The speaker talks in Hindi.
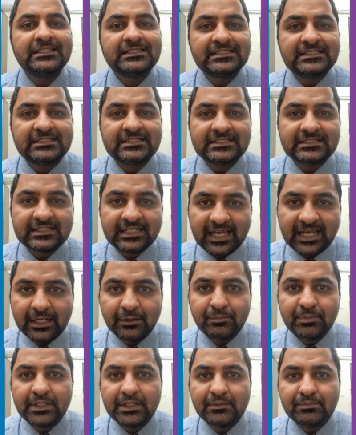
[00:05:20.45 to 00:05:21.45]
सिटी
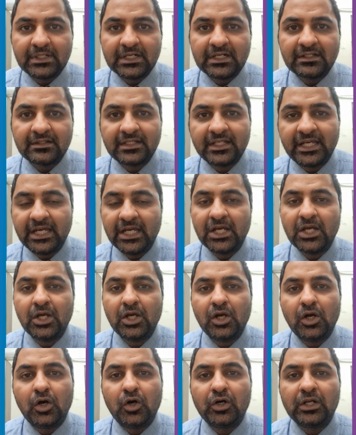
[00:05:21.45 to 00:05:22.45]
स्कैन भी हम करते
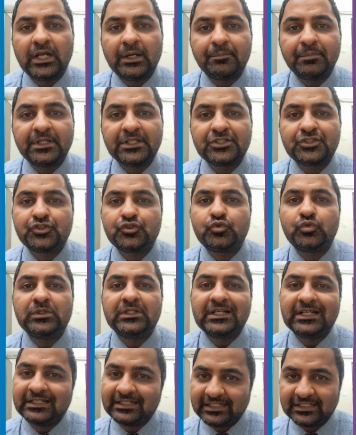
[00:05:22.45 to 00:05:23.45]
हैं और आपके स्टूल
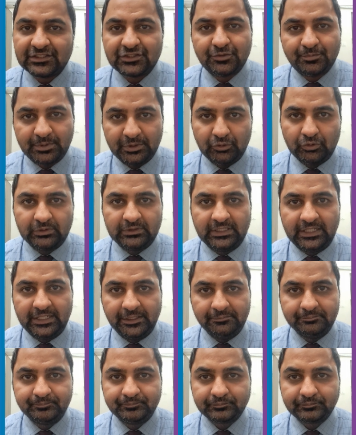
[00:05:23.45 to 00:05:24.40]
का टेस्ट भी होता है